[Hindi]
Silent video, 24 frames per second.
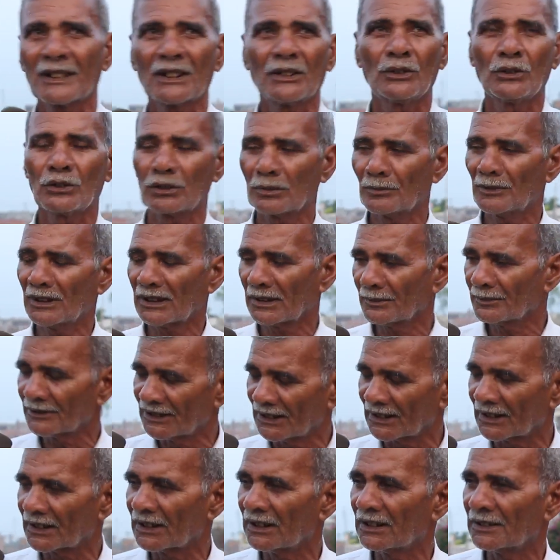और हमारे
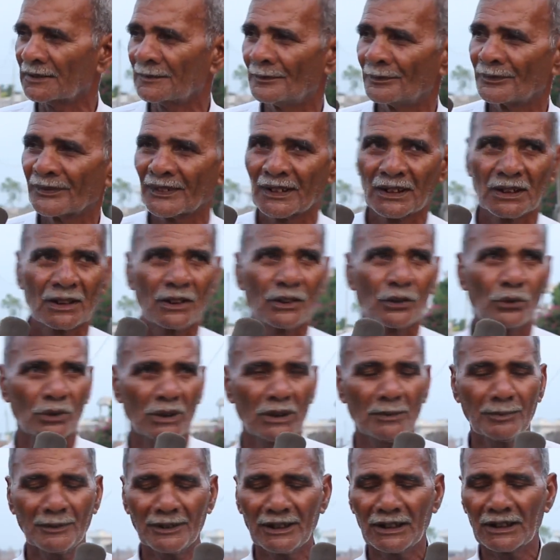विधायक का और
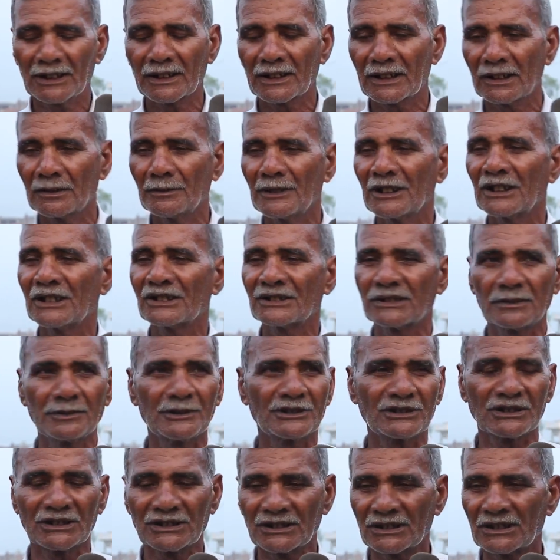अपने हल्के में किसी भी
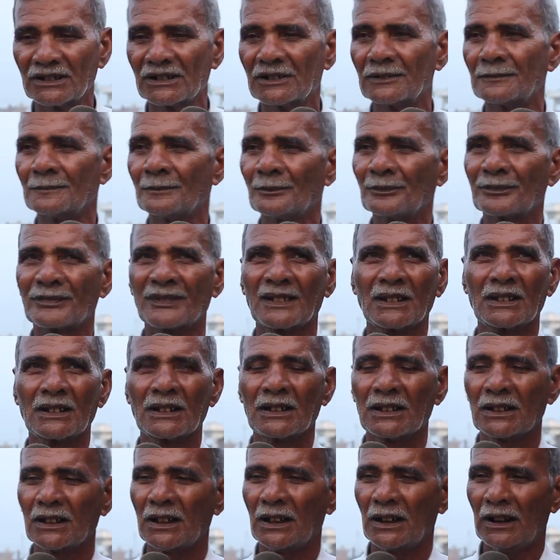चीज़ की
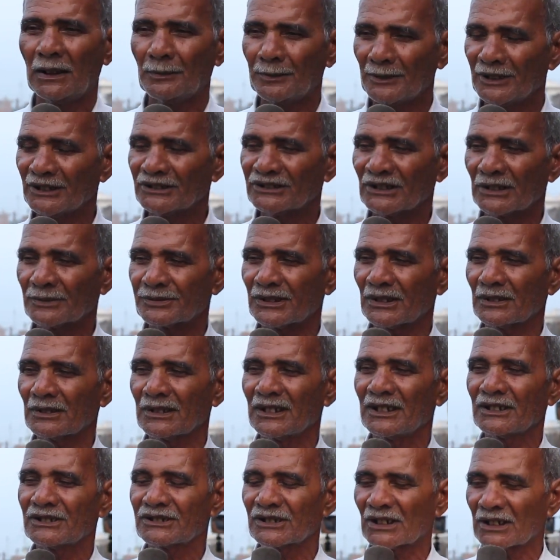अपनी तरफ से
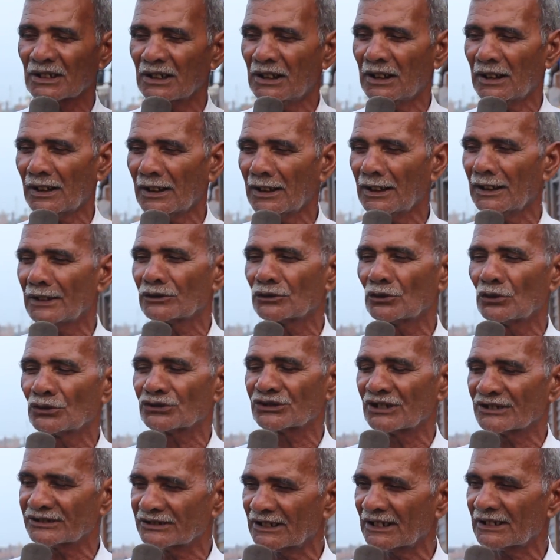इस सरकार ने जो
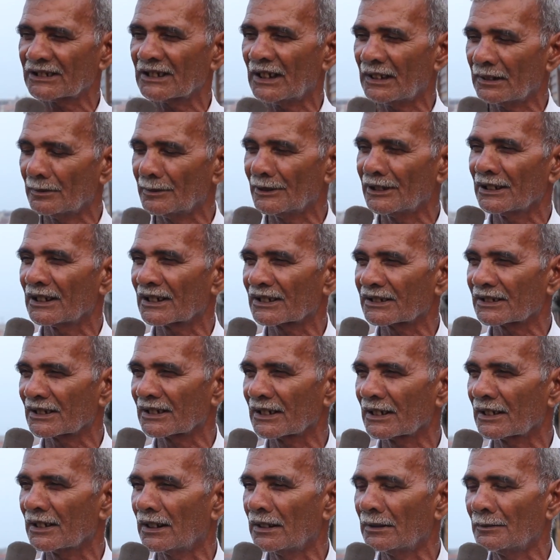सत्तर साल में नहीं कर सके
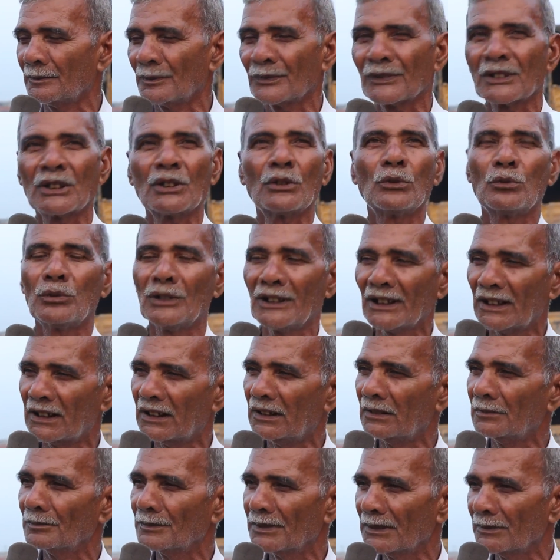काम वह
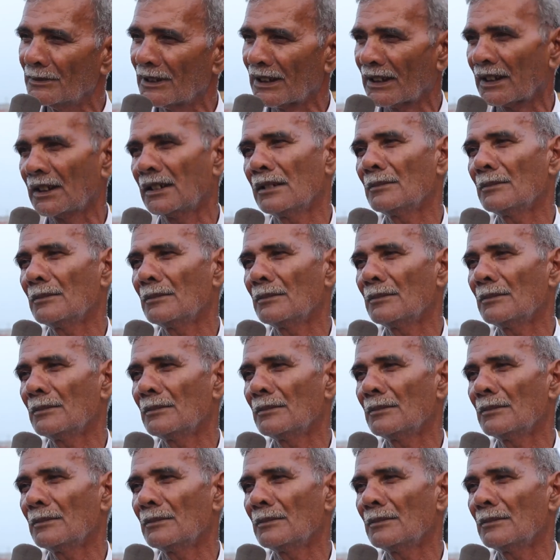काम भी हमारे गाँव